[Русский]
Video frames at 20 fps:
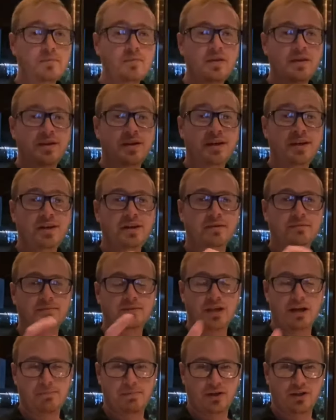И
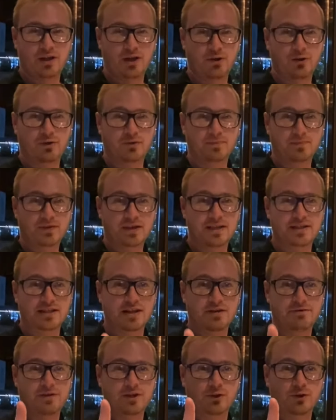я передаю
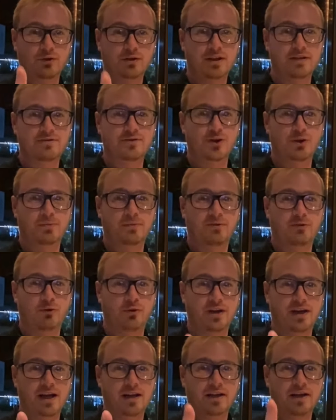эстафету Евстропову
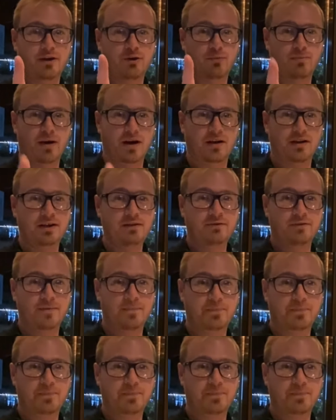Николаю Барлифт,